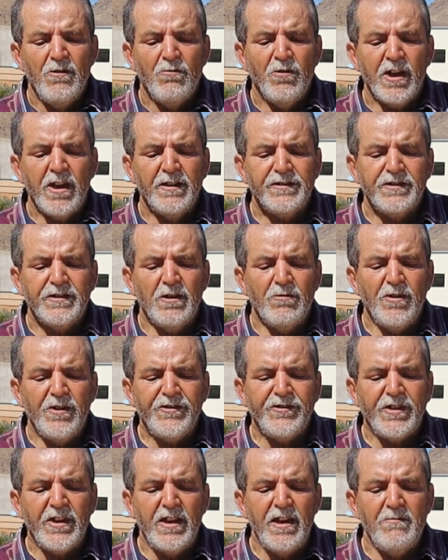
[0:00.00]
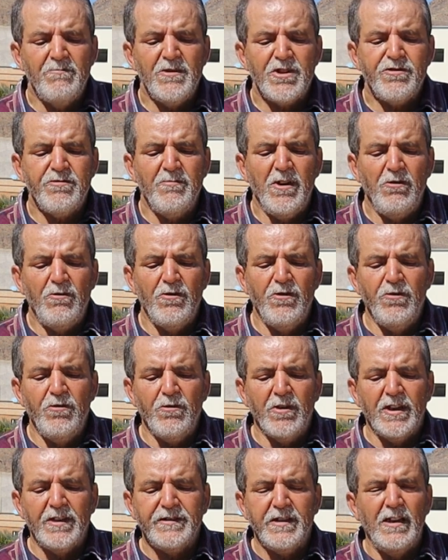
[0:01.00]
وقد توصل مجمع
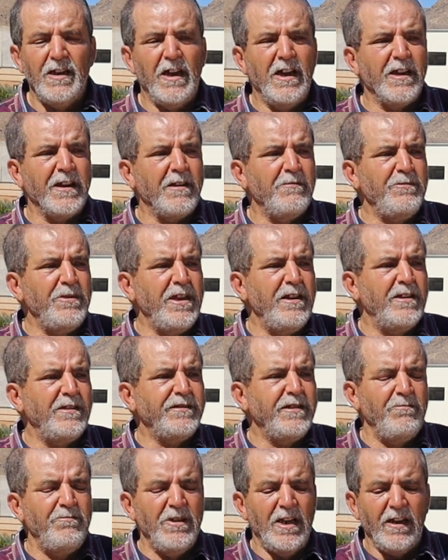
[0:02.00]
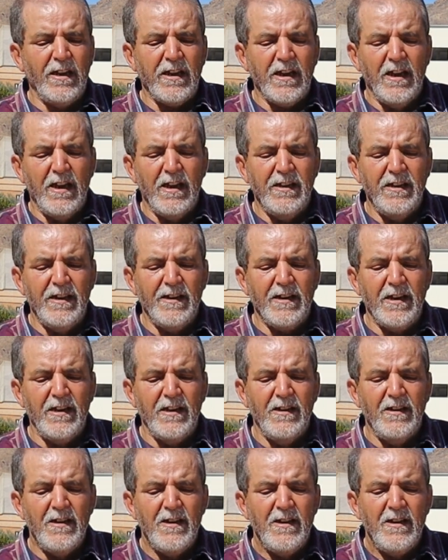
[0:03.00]
اللغة العربية بالقاهرة